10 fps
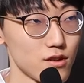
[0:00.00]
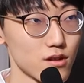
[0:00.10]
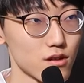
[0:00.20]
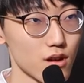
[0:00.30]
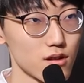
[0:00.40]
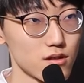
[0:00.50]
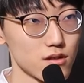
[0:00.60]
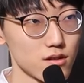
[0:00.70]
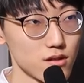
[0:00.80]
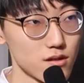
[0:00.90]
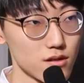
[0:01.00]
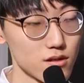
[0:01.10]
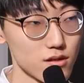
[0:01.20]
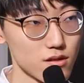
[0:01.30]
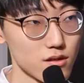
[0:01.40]
일단은
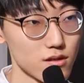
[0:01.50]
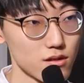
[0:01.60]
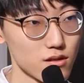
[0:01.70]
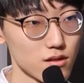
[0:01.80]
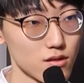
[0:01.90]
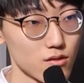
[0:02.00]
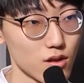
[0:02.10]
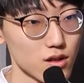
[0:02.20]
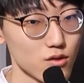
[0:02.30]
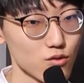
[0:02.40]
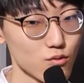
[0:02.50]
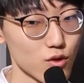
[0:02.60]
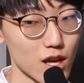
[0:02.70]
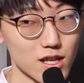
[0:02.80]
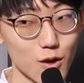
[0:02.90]
확실히 좀
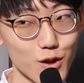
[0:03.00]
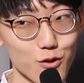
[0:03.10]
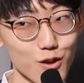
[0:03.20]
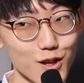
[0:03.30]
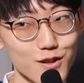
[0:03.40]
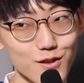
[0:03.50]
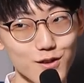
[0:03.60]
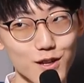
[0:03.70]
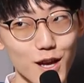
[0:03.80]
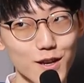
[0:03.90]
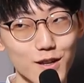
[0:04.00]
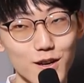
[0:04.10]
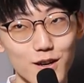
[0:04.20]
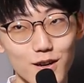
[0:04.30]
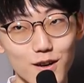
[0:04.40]
기자회견하는
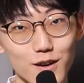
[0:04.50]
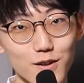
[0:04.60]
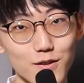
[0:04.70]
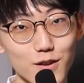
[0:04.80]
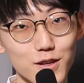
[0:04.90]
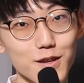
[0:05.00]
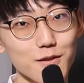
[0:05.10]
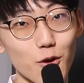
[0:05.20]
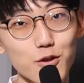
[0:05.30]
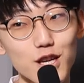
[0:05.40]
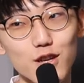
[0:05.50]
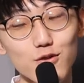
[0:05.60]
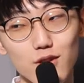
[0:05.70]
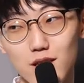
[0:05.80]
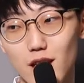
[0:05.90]
스케일이나 사실
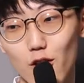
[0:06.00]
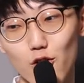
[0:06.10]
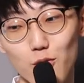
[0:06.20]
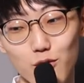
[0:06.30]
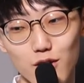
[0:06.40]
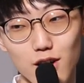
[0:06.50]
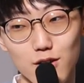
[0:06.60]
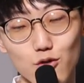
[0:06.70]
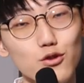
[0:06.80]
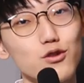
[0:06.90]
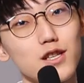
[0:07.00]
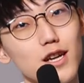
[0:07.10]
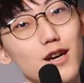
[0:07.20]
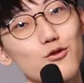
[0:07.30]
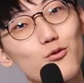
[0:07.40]
경기장에서 긴장한 거보다 저기서
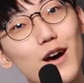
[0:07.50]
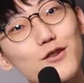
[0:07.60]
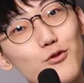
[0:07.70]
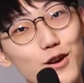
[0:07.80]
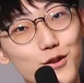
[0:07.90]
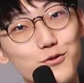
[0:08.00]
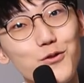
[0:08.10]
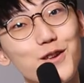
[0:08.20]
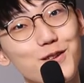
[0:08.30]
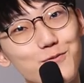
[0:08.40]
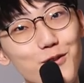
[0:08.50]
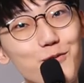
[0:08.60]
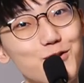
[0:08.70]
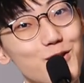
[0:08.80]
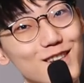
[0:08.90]
긴장하는 게 더 많은 것 같아요. 저이좀
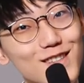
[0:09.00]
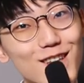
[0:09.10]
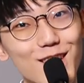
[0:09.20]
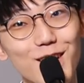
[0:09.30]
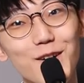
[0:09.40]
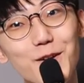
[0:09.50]
처음 들어갔을 때